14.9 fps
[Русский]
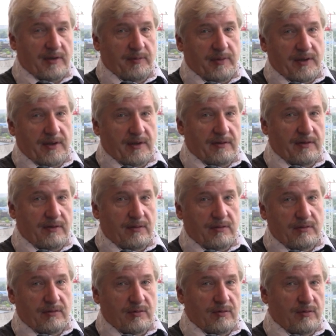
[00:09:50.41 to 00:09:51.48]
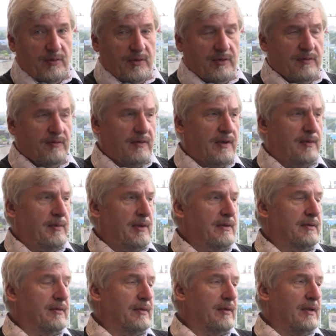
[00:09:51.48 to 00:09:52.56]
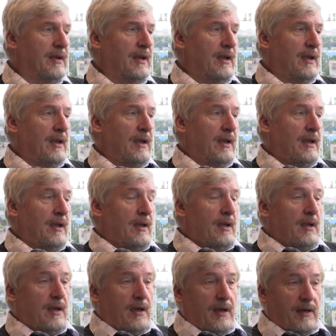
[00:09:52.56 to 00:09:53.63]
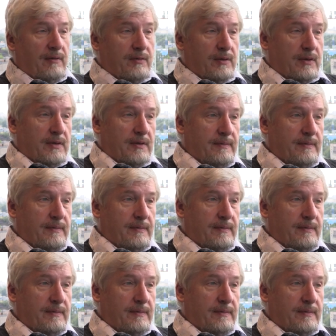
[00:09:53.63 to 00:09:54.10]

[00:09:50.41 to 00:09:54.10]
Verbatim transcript: и передавать друг другу эту информацию. А вот